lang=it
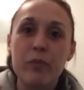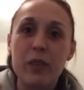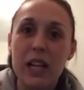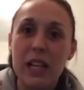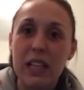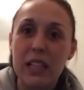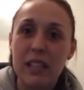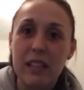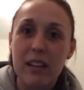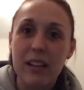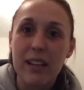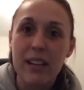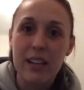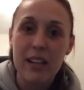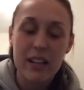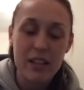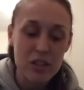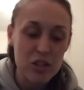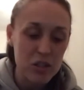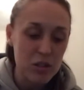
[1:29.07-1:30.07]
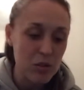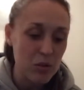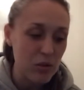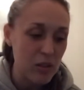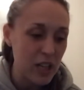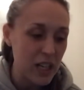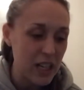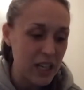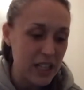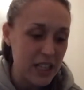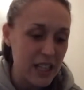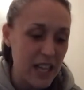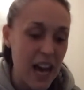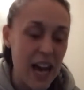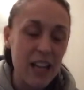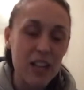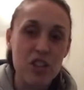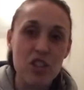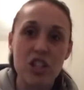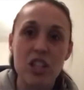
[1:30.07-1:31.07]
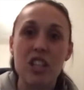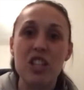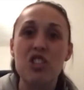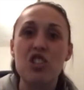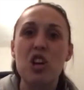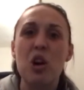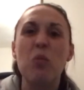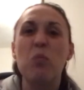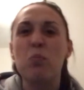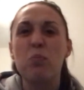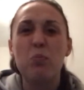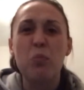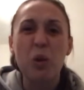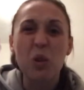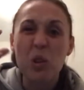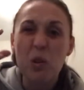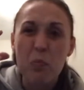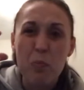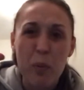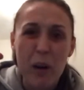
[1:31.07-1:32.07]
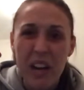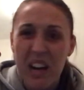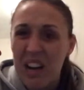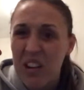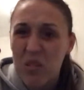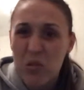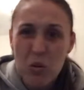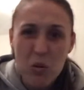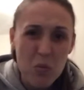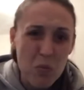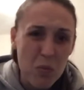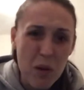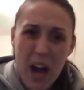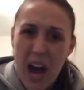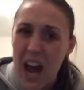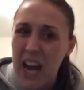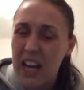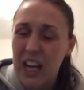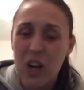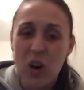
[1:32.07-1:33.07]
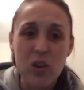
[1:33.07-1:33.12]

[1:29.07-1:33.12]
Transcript: del thriller, ci sono delle indagini, c'è un po' di paranormale,